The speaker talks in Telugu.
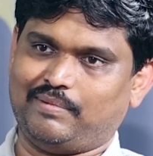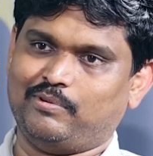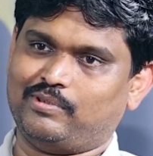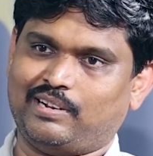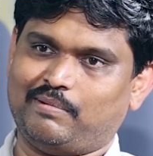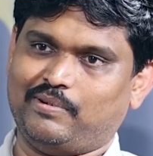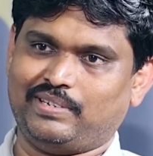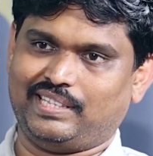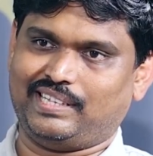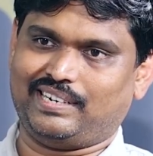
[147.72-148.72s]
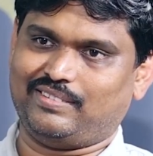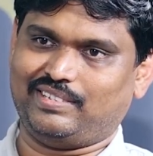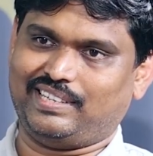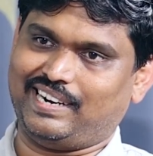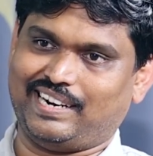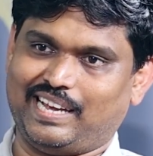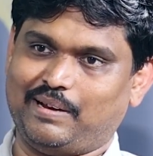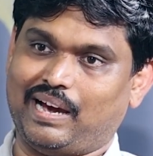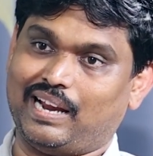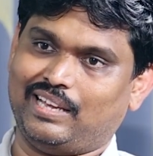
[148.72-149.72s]
నా భూతో నా భవిష్యత్ అంటుంది సార్ ఆ టై
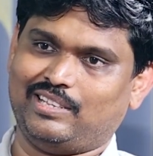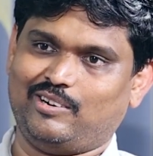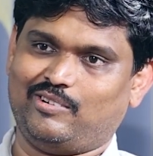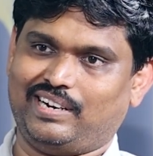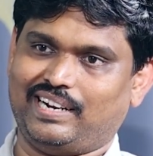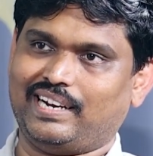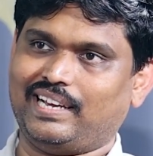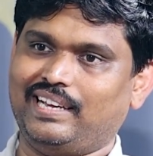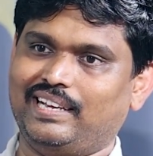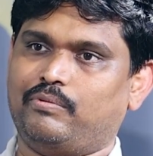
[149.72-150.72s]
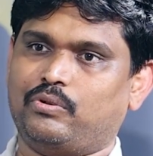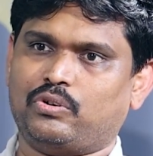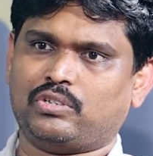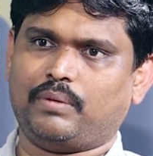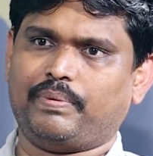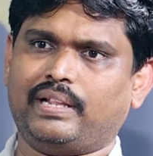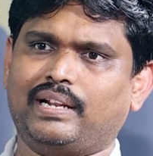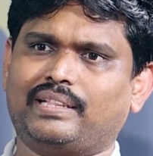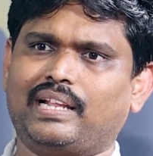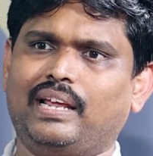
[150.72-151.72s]
ఆ రేంజ్లో ఉంటాయి అంటే ఫోటోషాప్
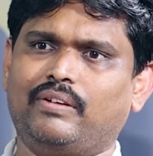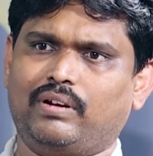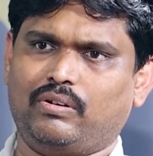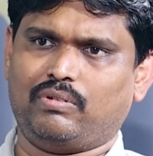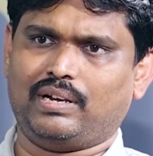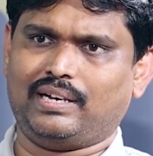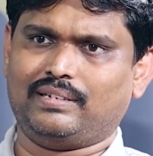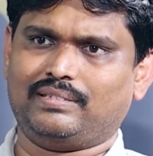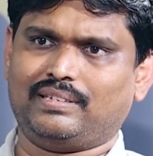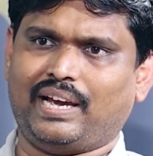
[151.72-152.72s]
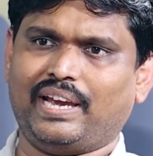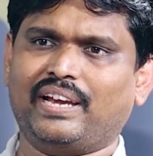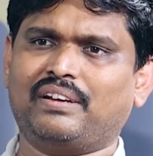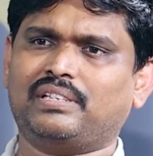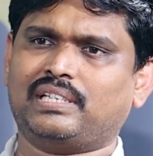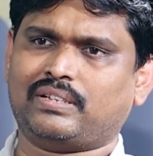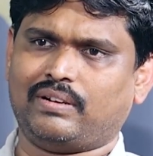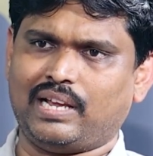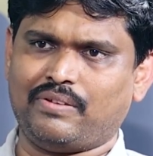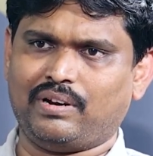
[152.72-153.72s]
తెలియని వాళ్ళు కూడా హై ఎండ్
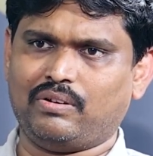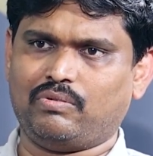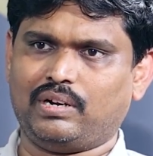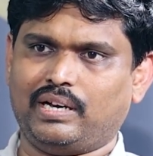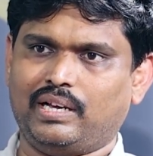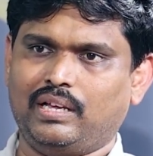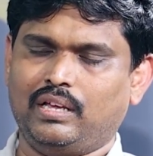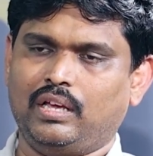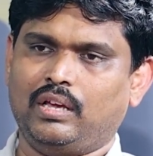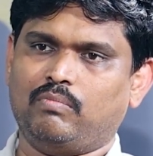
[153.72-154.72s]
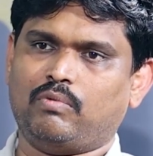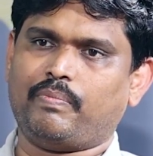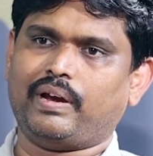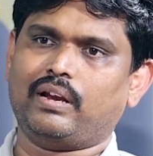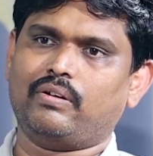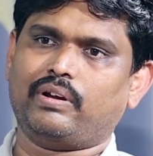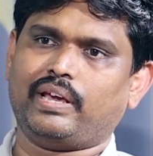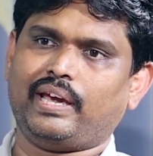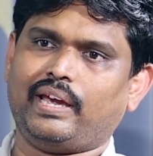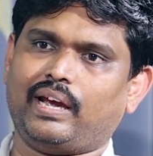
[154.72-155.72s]
సిస్టమ్ లేని వాళ్ళు కూడా
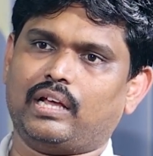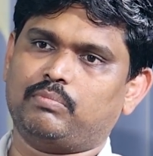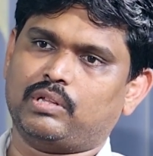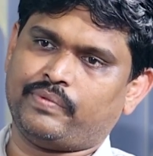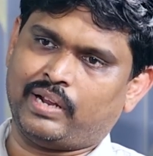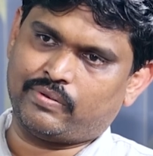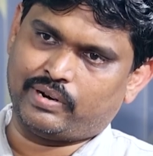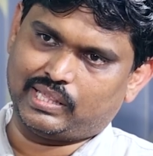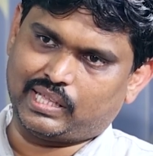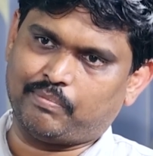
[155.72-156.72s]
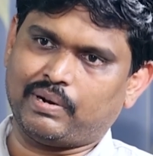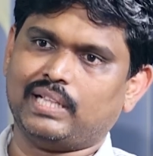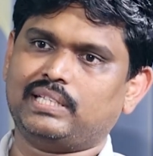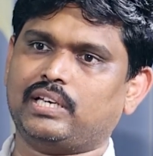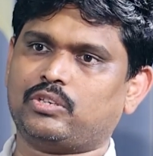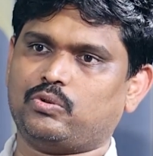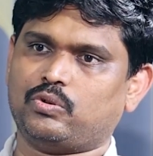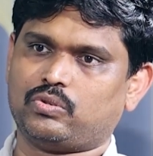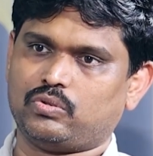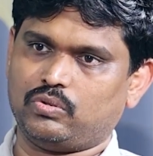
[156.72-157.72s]
మొబైల్లోనే అద్భుతమైనటువంటి తమ్నైల్స్
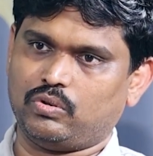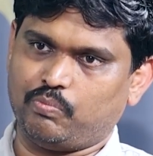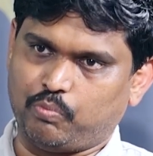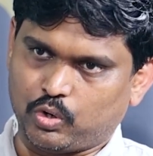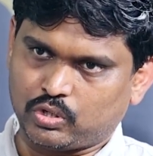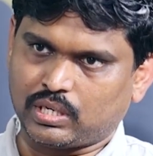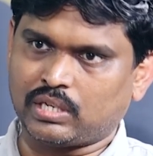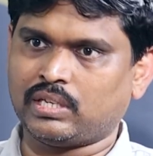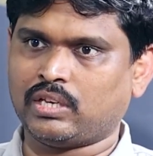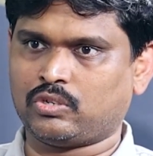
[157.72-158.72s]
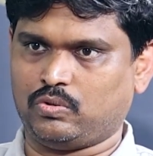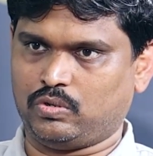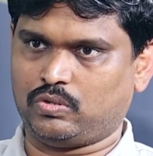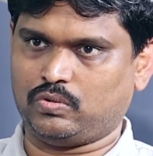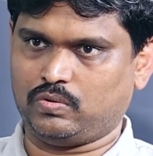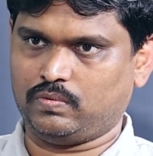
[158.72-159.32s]
చేసుకోవచ్చు పోస్టర్స్ చేసుకోవచ్చు